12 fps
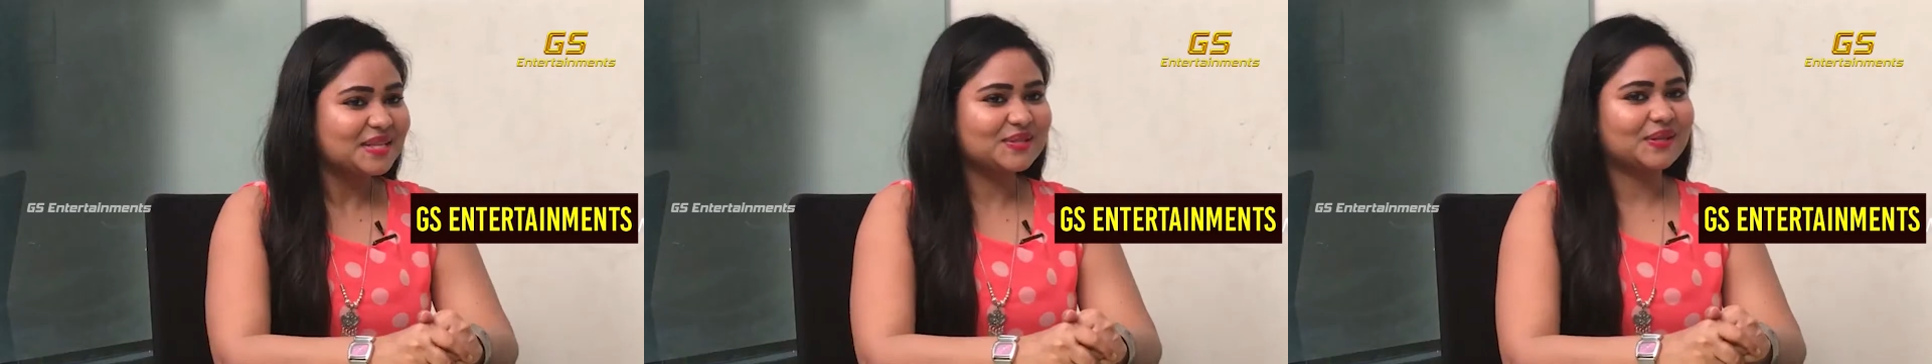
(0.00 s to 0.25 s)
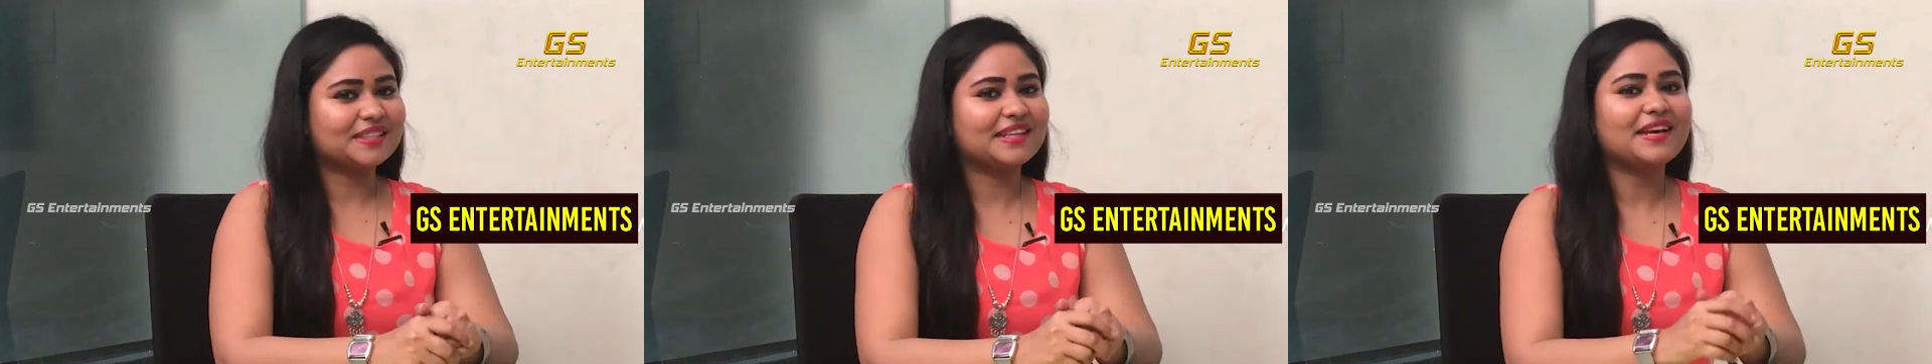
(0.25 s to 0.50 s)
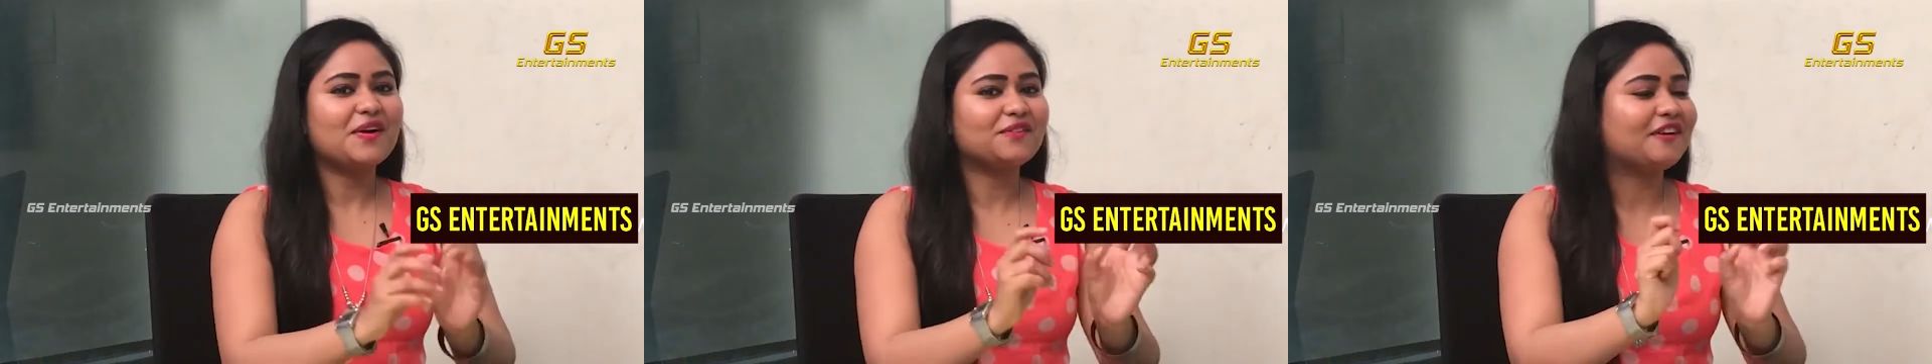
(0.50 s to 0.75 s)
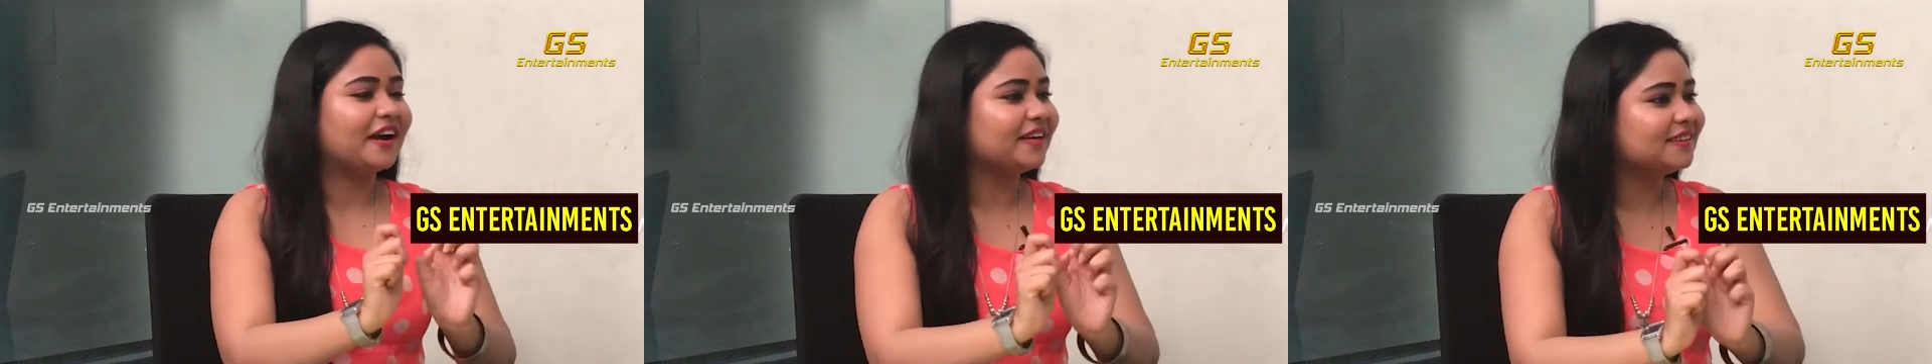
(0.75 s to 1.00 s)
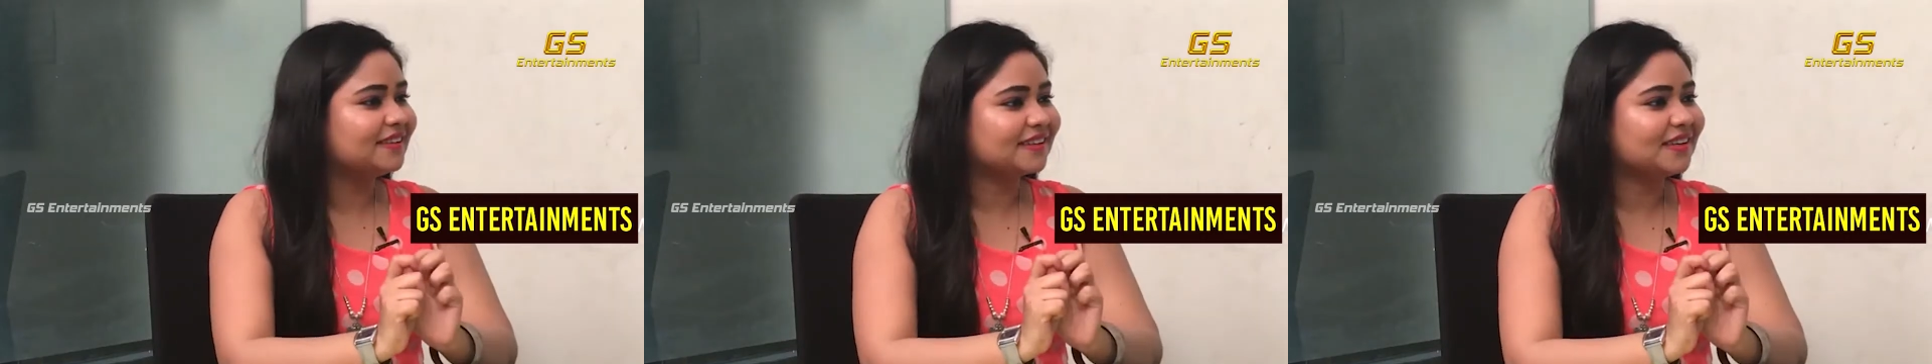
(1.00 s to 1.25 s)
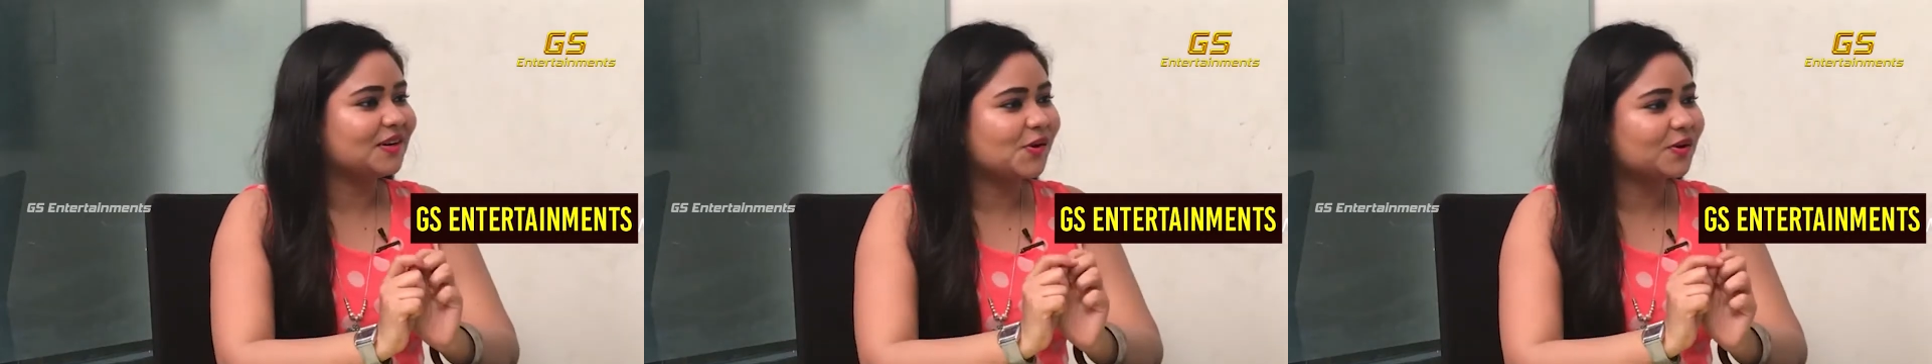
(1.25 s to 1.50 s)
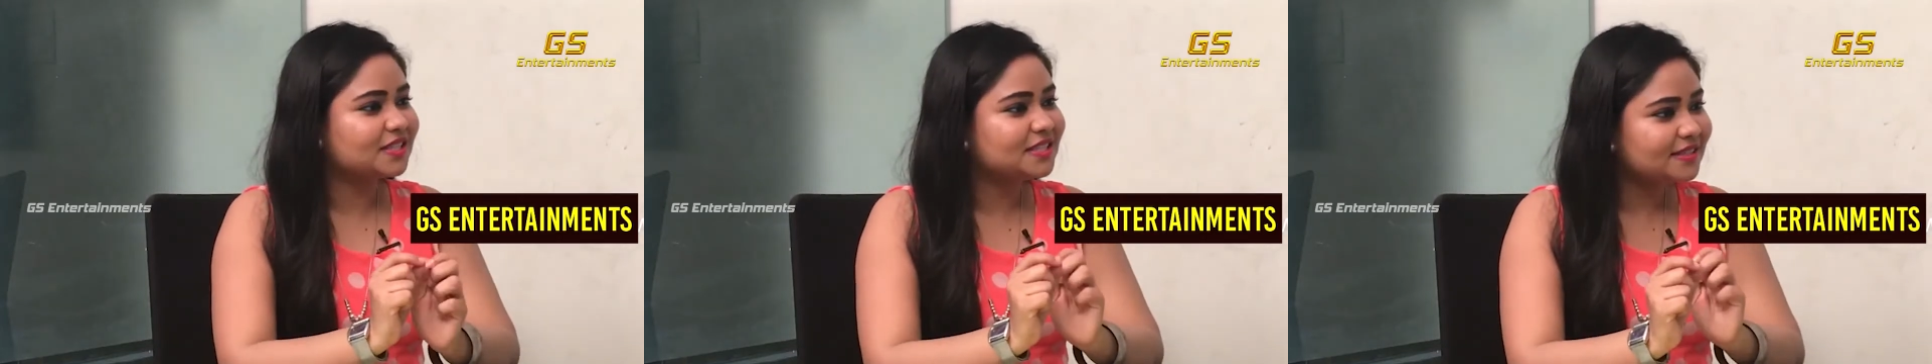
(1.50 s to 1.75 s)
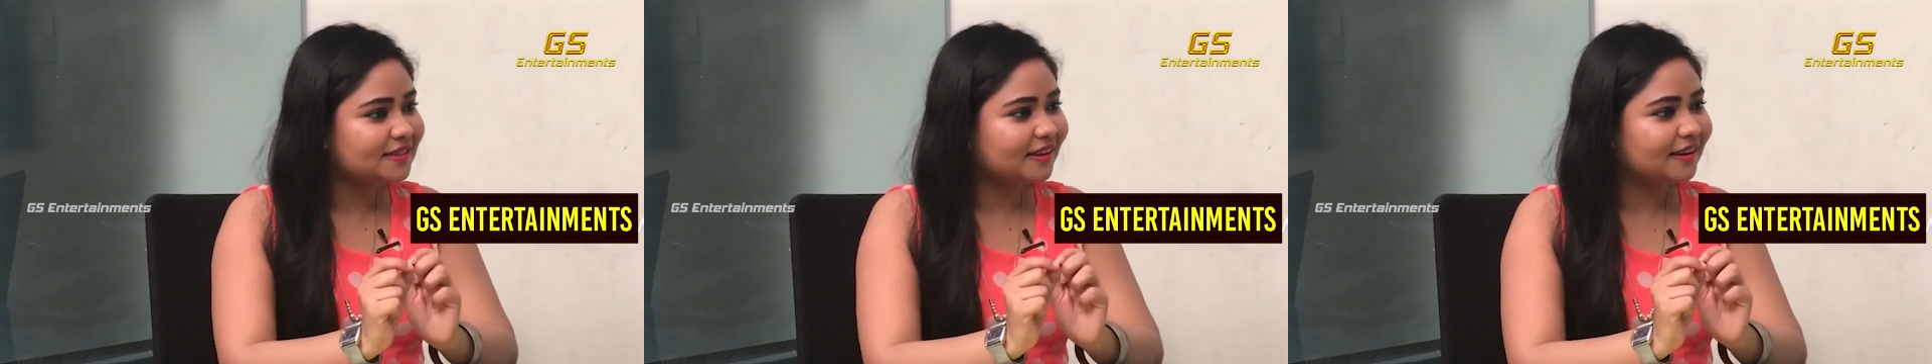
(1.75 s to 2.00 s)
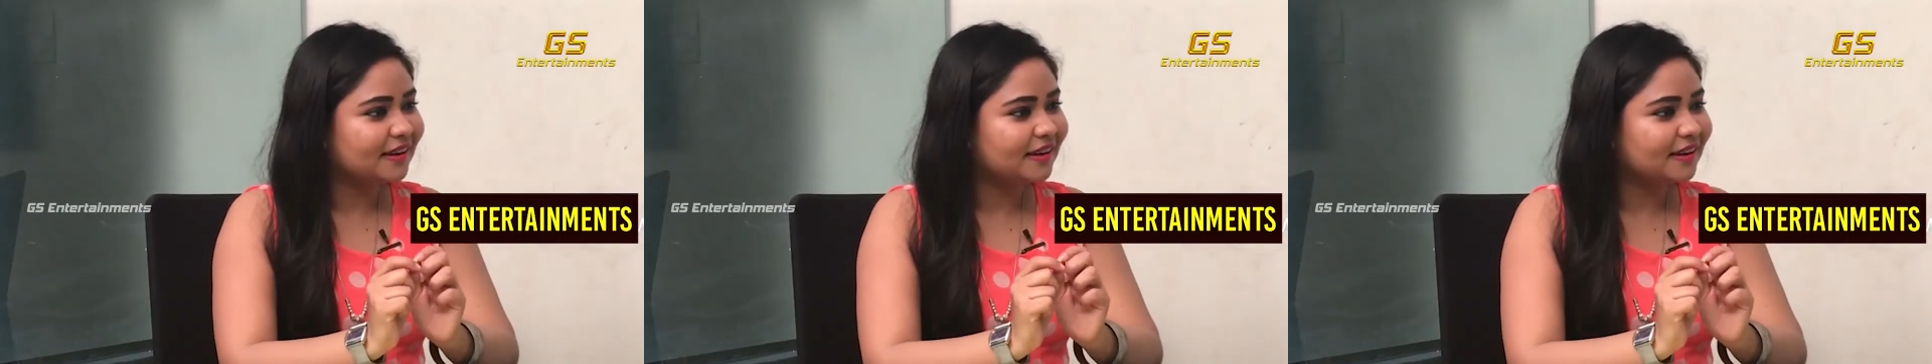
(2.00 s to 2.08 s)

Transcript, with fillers: సో అయితే ఫైనల్గా ఒక చిన్న